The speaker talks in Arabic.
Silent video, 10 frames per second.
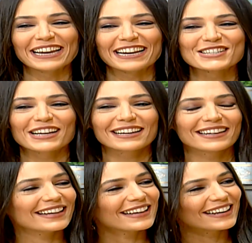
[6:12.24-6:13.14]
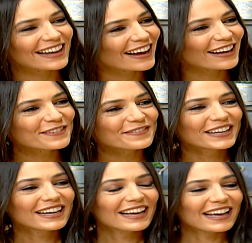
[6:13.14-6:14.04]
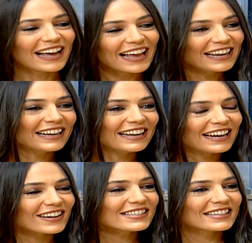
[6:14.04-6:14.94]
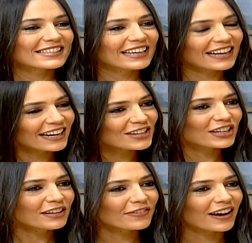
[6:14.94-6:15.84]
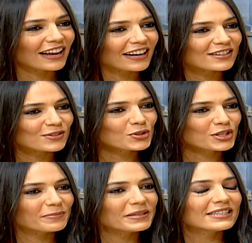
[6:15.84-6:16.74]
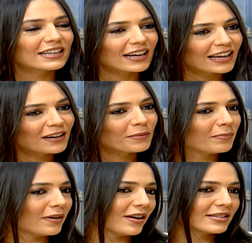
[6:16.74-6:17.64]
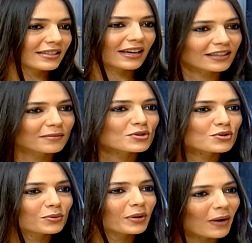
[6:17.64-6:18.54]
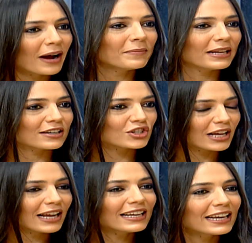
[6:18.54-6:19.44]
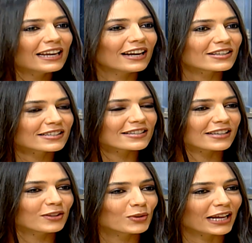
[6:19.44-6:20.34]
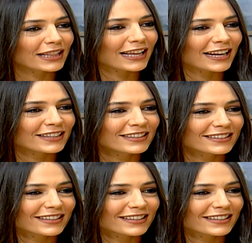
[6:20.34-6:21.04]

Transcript: هالشغله لايف آه، هل هن الهاسكيز هيك انا شايفه على السوشيال ميديا كلب هاسكي اكيد مش هو وعامل هالشي هل كل الهاسكيز عندهم هالتالنت